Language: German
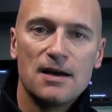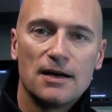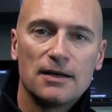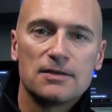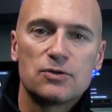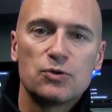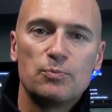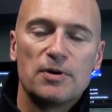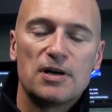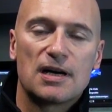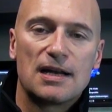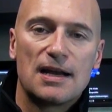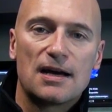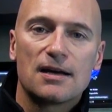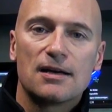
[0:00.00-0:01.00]
einen super
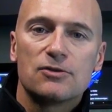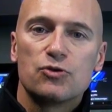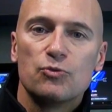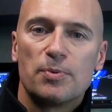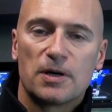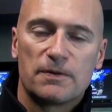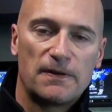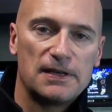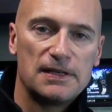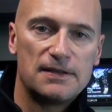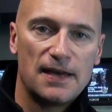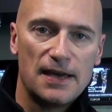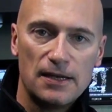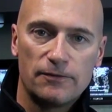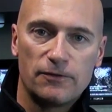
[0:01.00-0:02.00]
Klang, super
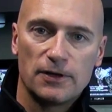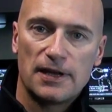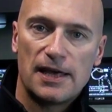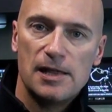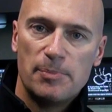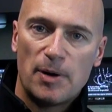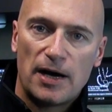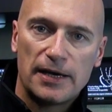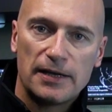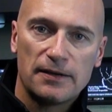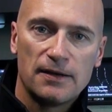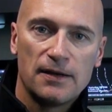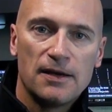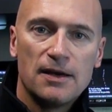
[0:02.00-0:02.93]
Qualität von Alpine.